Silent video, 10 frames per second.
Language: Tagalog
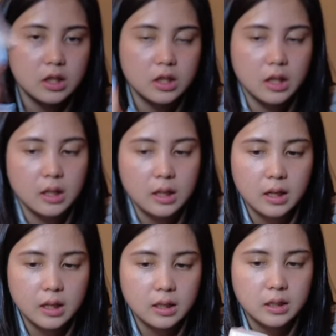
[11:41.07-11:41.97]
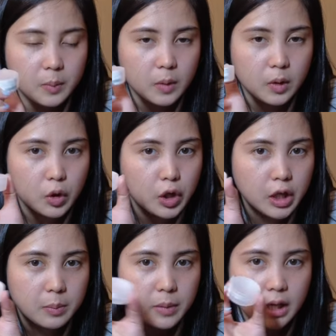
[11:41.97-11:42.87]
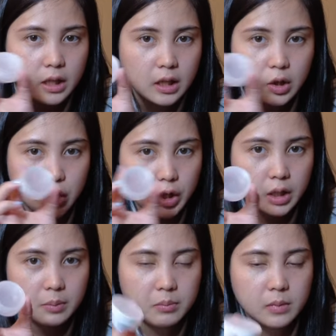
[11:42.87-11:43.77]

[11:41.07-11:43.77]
siya ng cream, any cream.